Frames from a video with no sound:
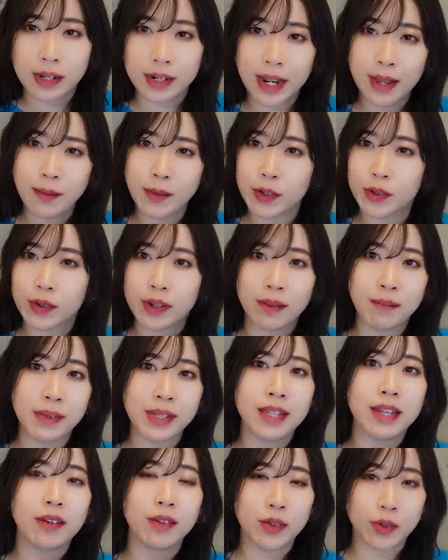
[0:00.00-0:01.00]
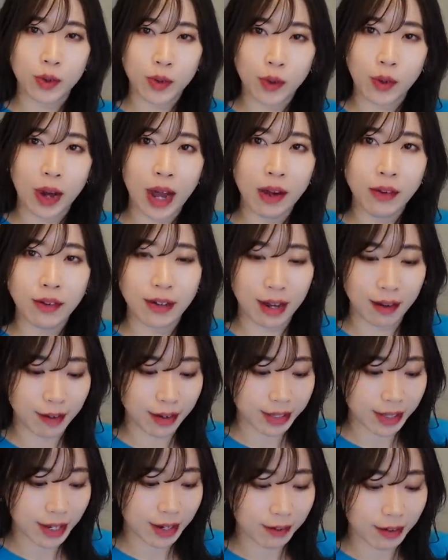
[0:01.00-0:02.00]
レビューとか見てると合う合
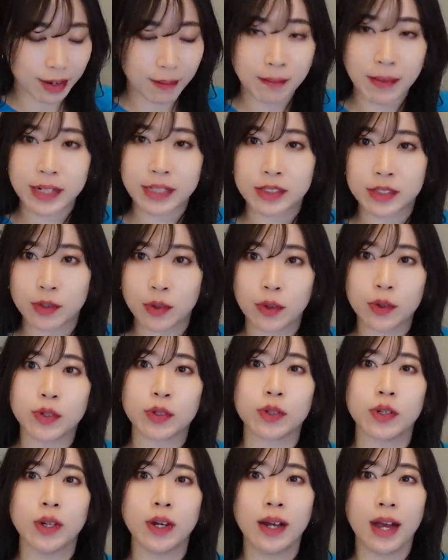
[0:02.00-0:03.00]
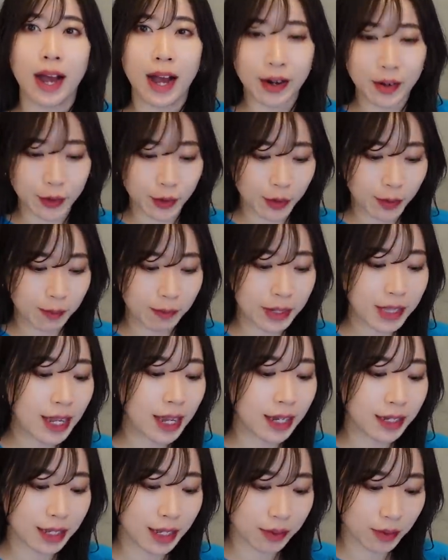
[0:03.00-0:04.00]
わないはやっぱりすごくあるみ
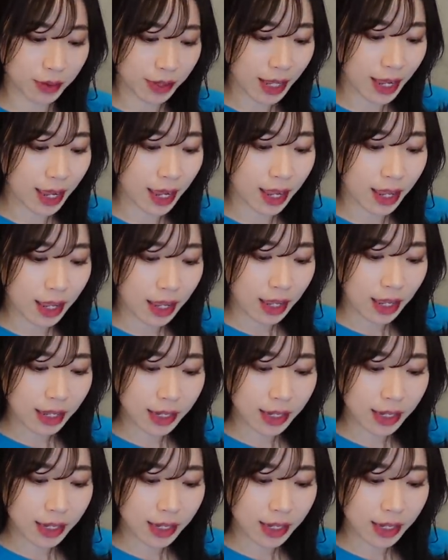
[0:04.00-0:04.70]
たいなので